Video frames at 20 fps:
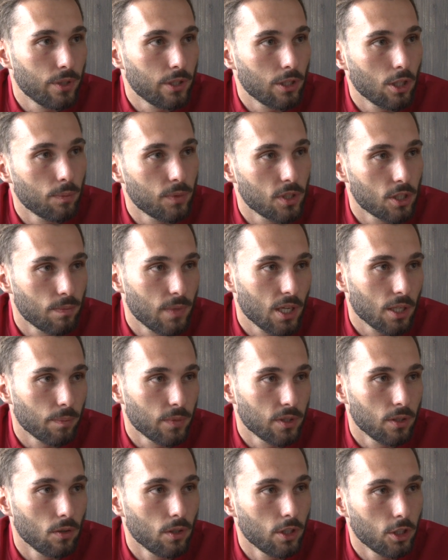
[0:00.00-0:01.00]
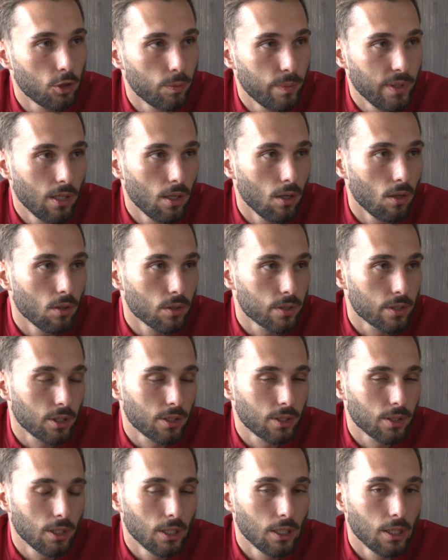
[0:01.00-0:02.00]
und ich glaube, das macht mich auch als Spieler aus.
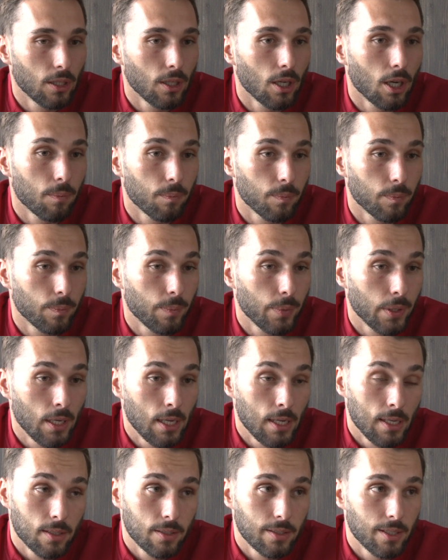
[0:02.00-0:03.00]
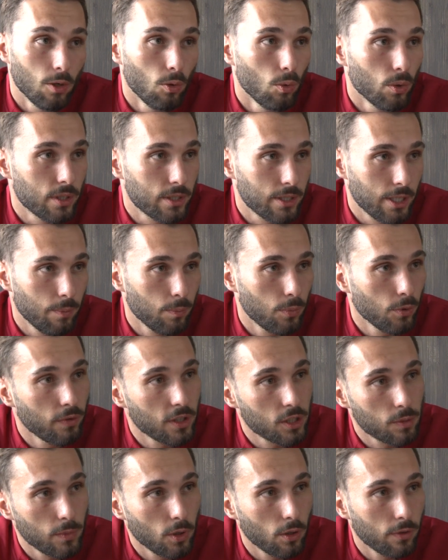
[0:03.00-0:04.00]
Ich habe ein sehr hohes Tempo,
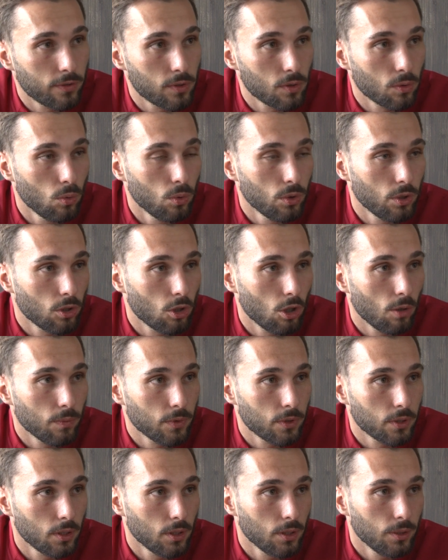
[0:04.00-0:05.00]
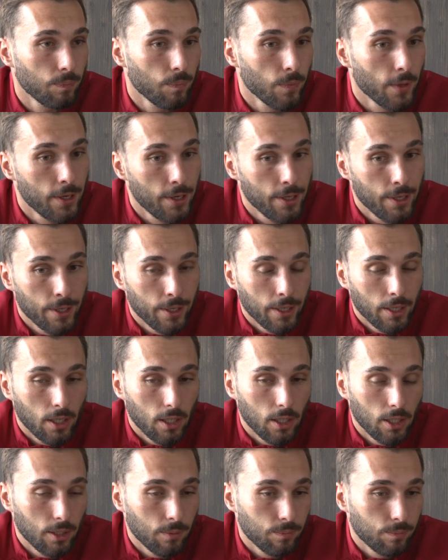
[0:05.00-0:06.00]
was mir oft zugutekommt. Ähm,
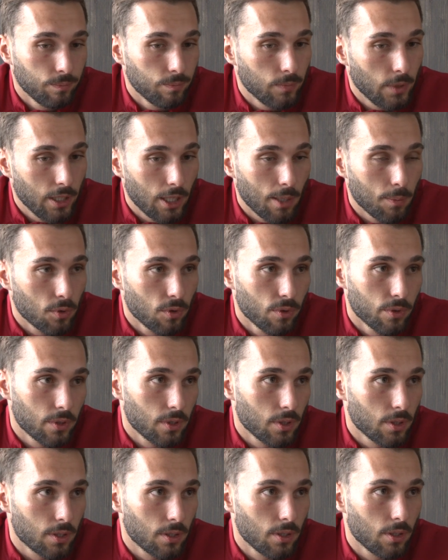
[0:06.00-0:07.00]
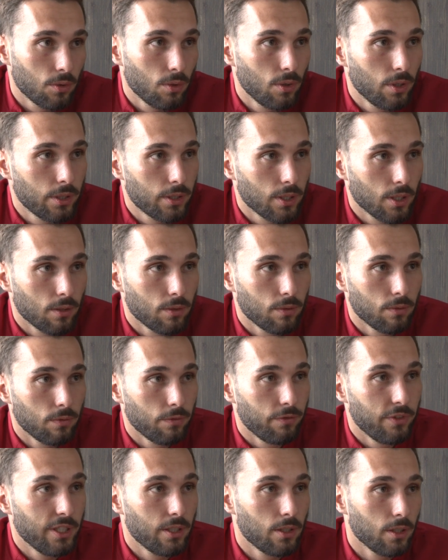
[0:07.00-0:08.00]
mein Abschluss ist natürlich dann
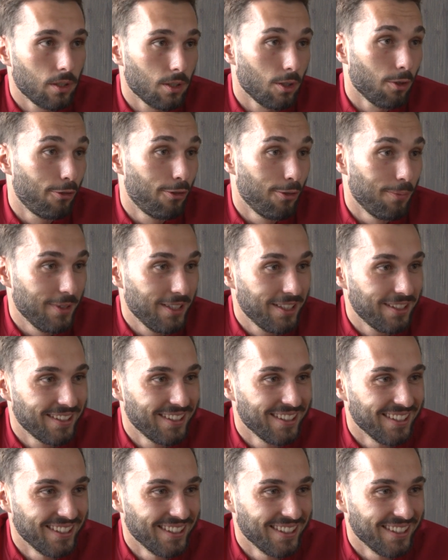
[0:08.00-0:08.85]
wichtig, auch für mich,